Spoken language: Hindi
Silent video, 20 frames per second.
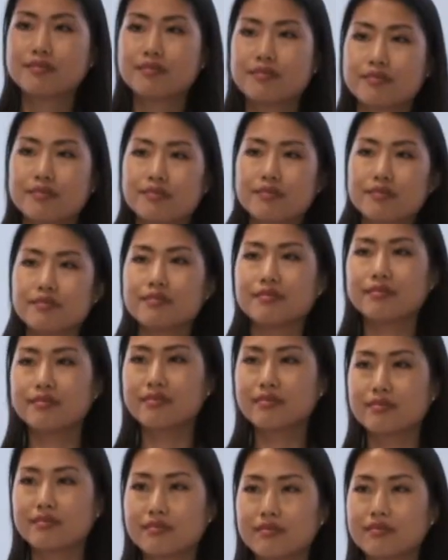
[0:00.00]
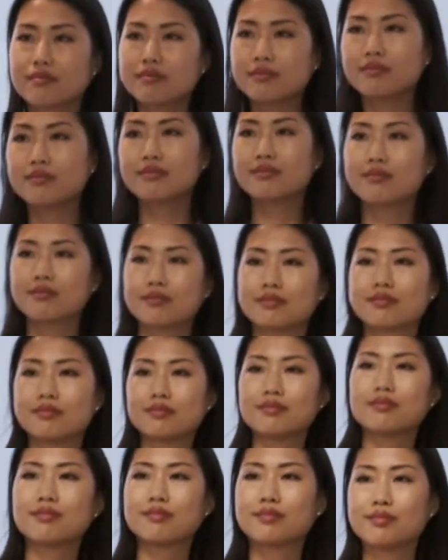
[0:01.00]
हमेशा समझने के लिए बिल्कुल
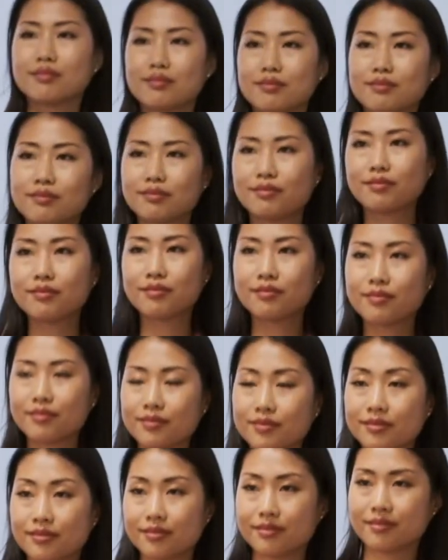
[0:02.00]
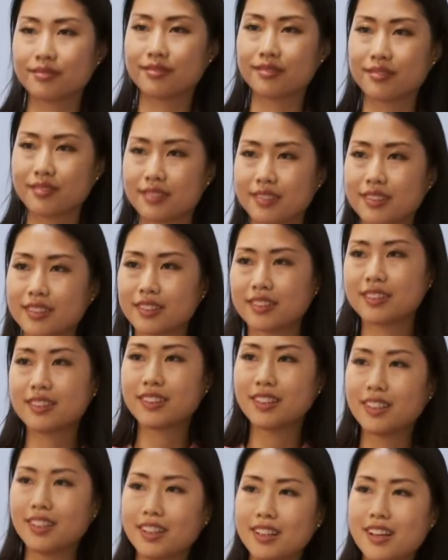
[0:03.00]
कारगर साबित होते हैं आपको मैसेज बिल्कुल डायरेक्टली
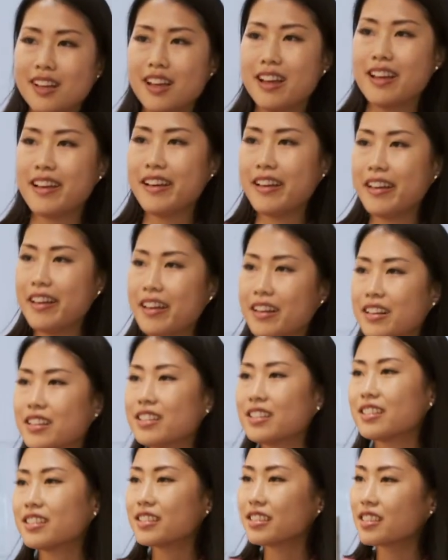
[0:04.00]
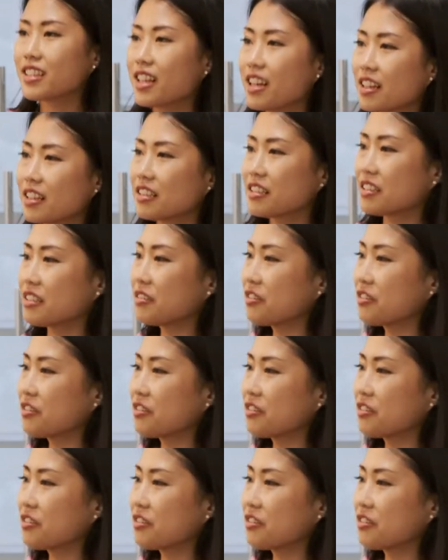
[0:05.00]
मिलेगा तुरंत मिलेगा और पूरी की